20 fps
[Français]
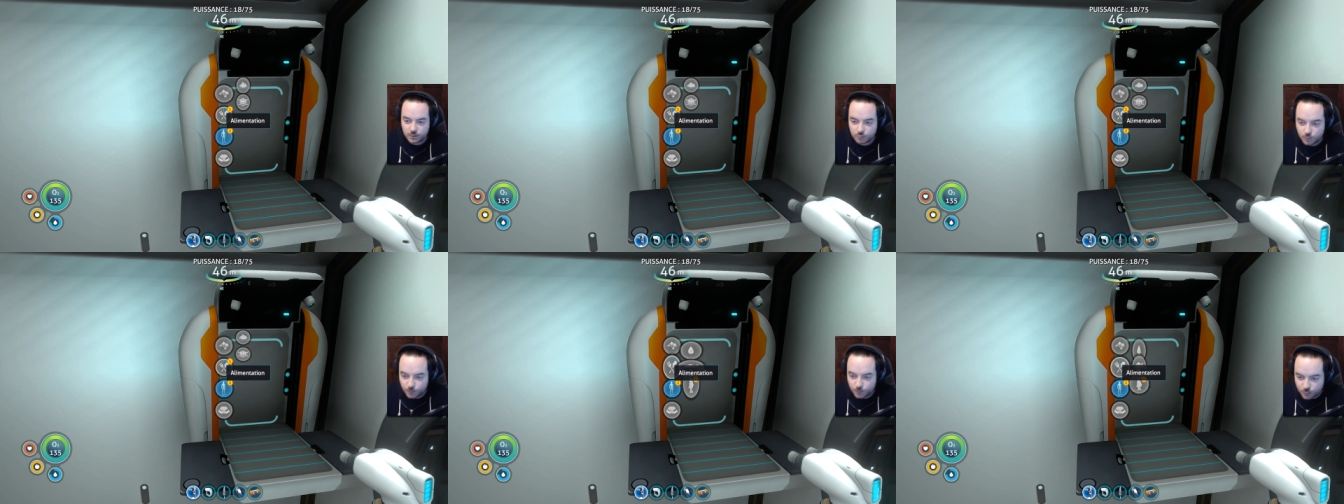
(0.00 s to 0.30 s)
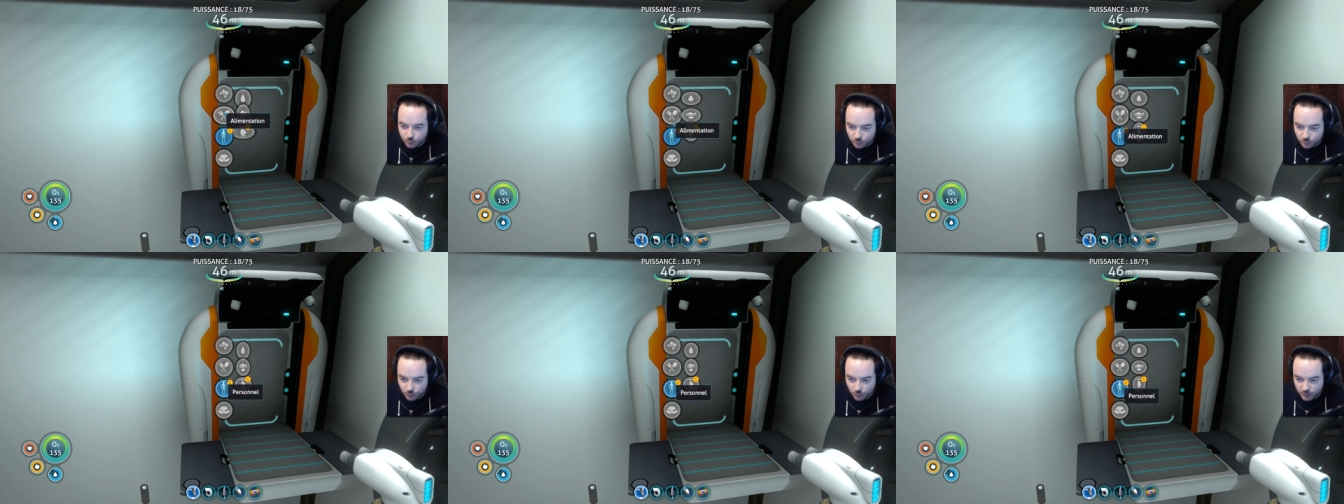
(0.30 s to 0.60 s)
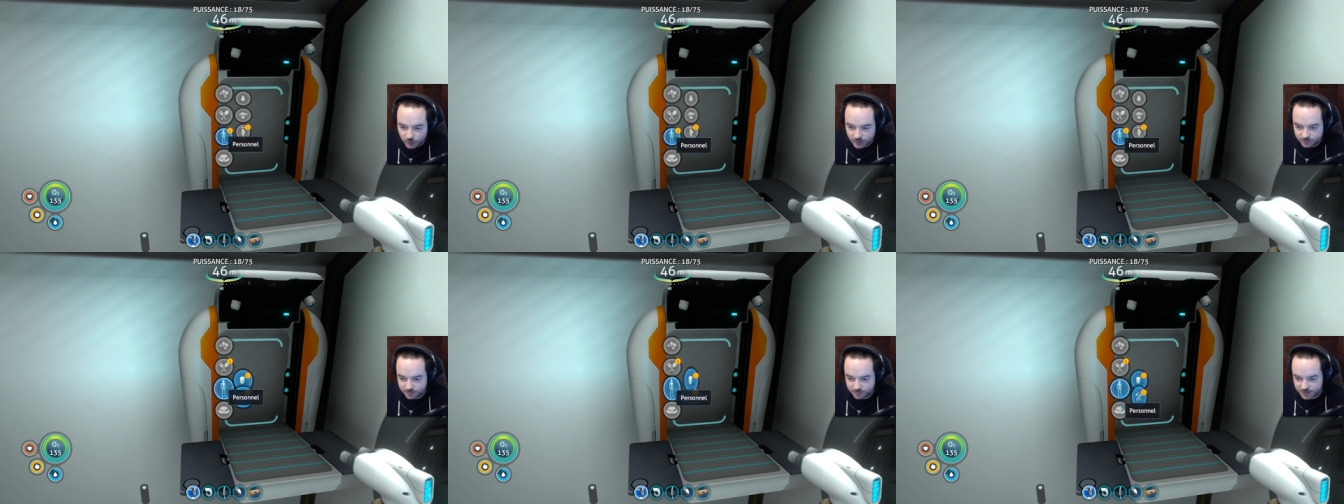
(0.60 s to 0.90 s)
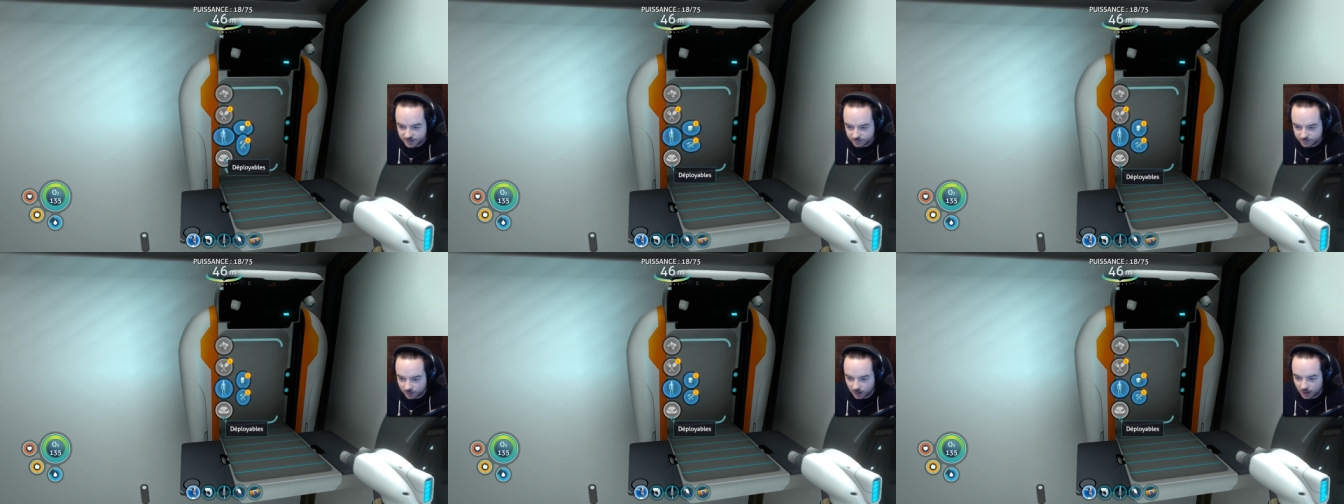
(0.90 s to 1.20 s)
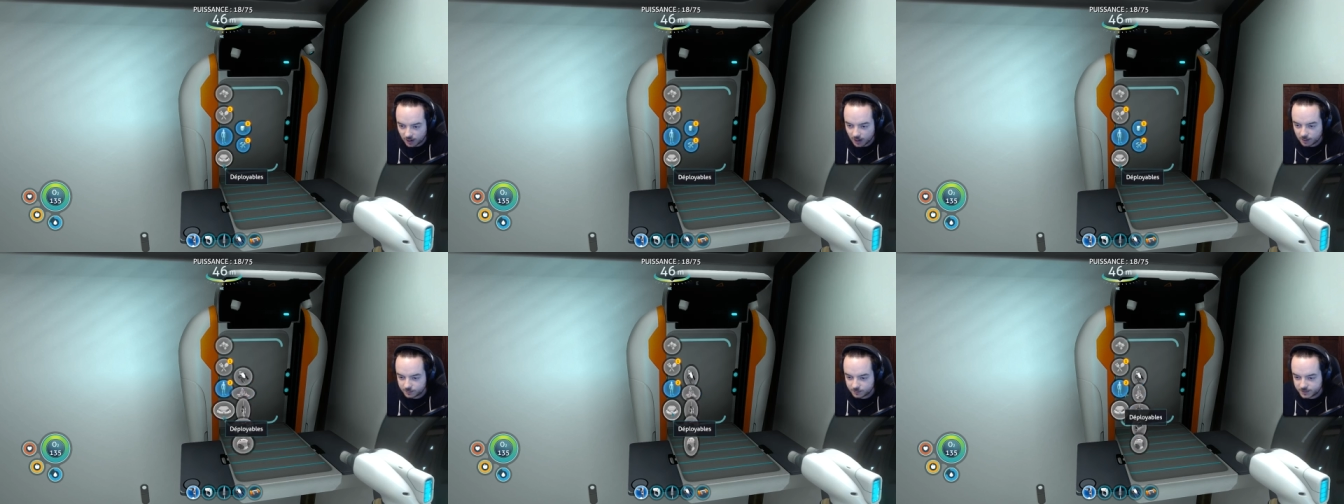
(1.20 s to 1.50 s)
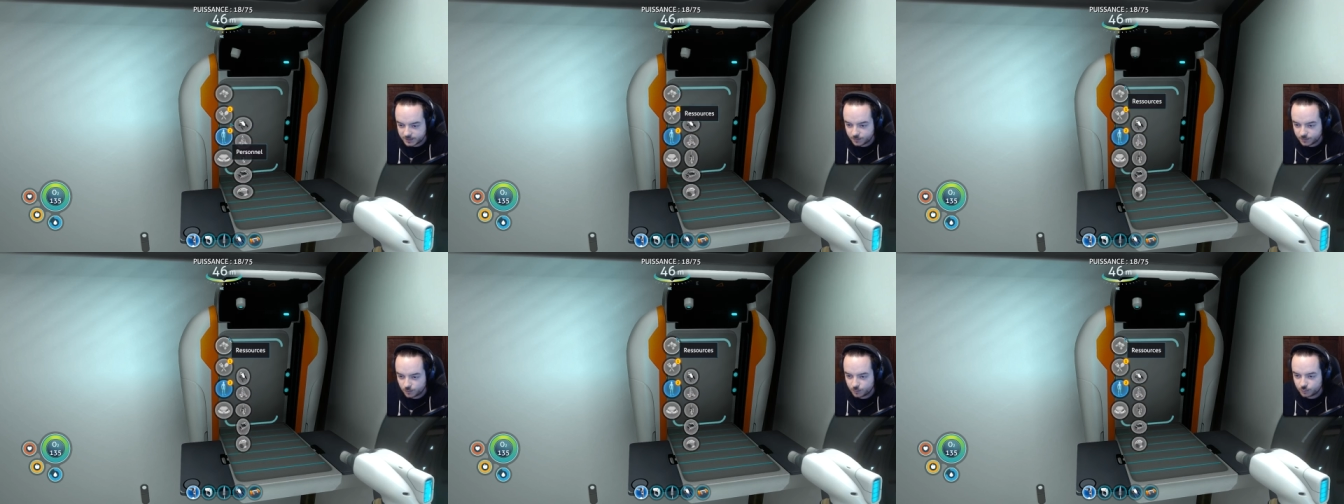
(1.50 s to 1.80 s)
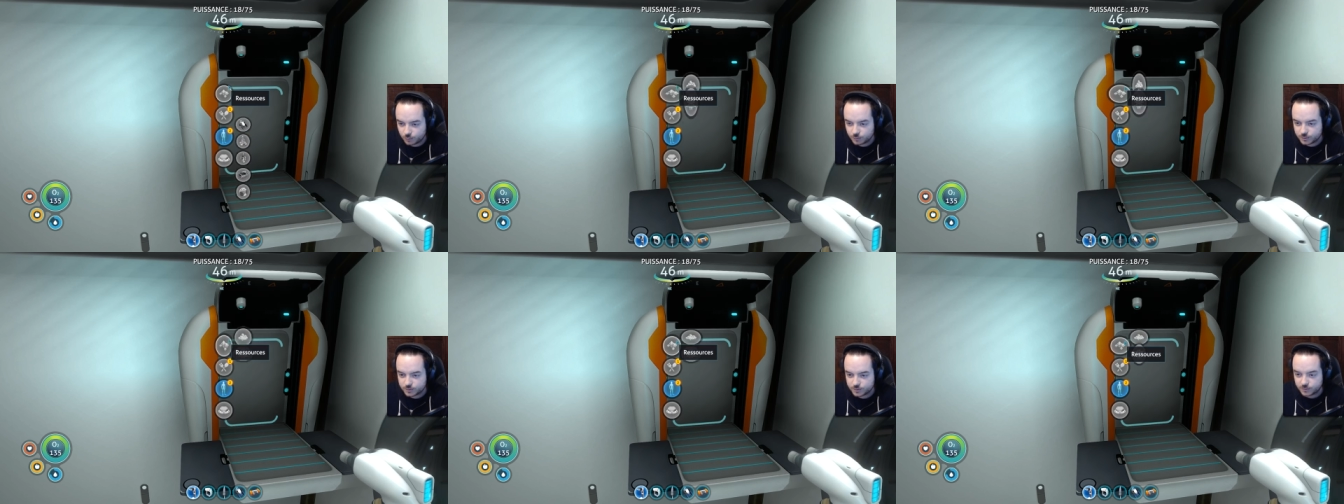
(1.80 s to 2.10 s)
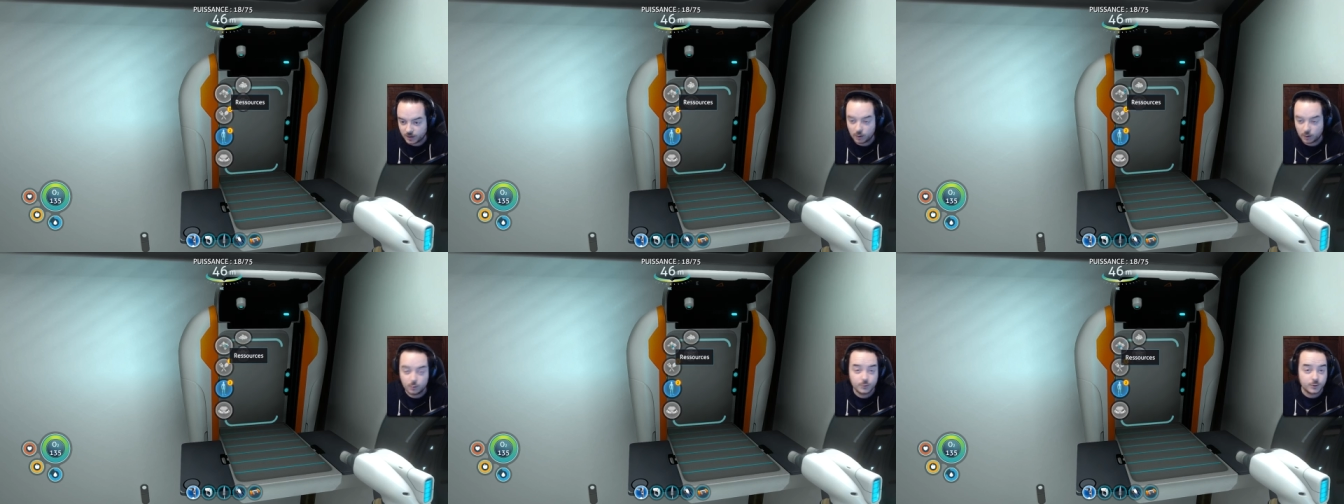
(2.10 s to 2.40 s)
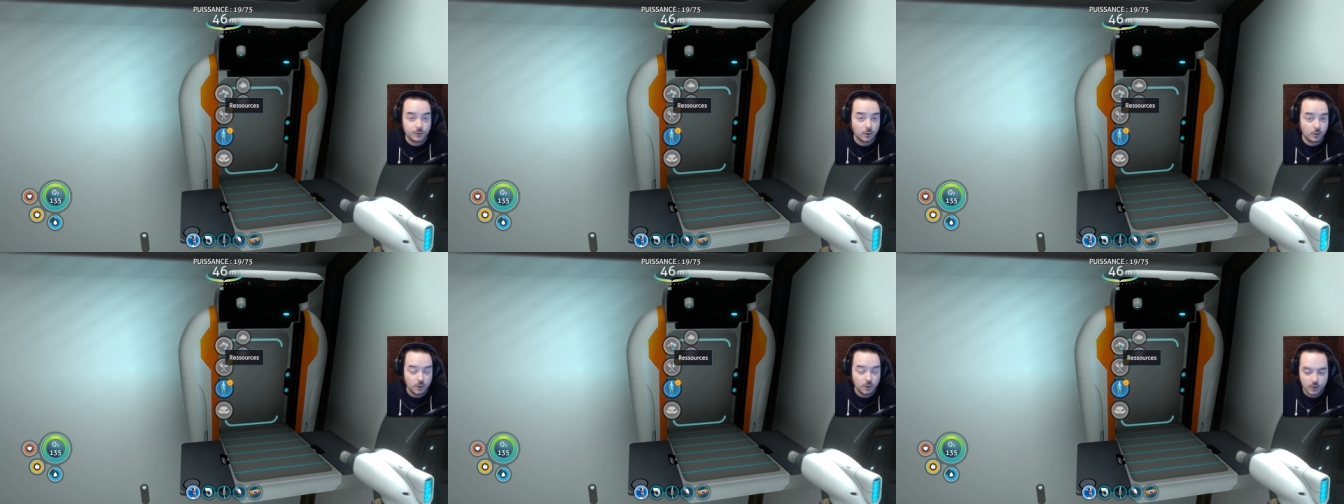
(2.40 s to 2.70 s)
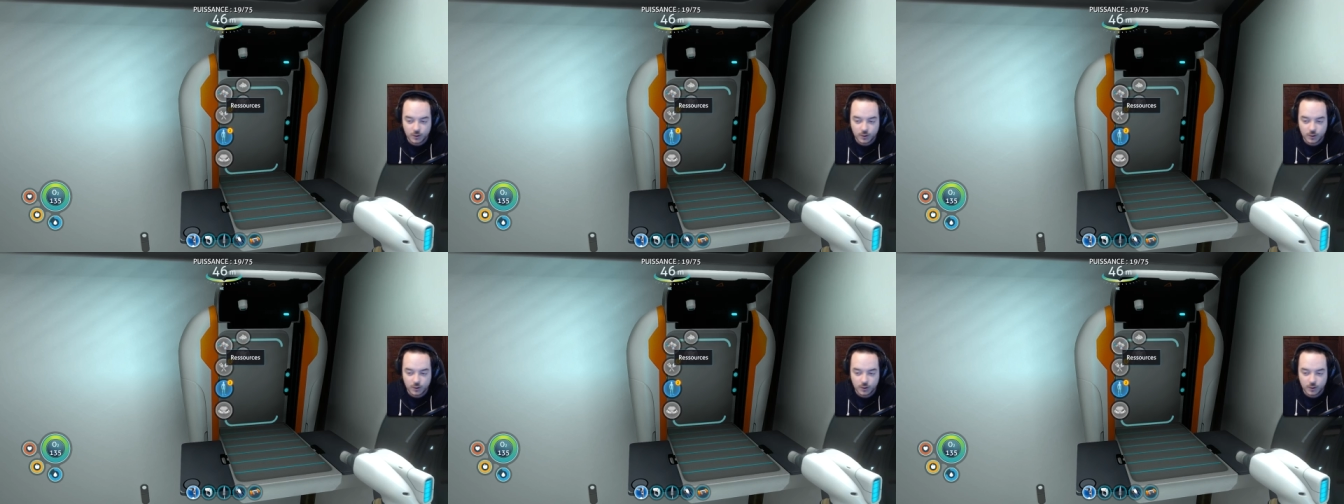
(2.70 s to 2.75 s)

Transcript: nous pouvons y vivre un petit peu plus, enfin autant